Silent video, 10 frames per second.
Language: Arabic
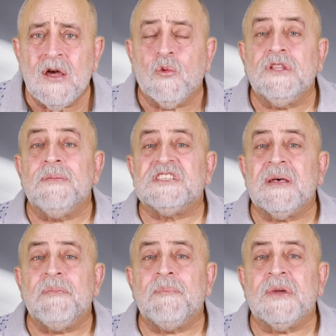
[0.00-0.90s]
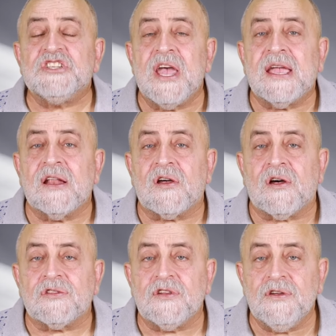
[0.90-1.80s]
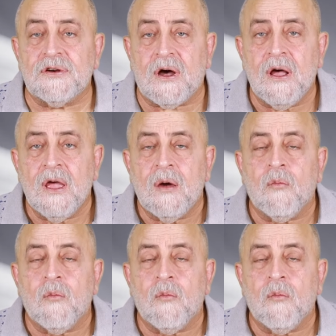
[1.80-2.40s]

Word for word: ودي بتسبب مشاكل خطيره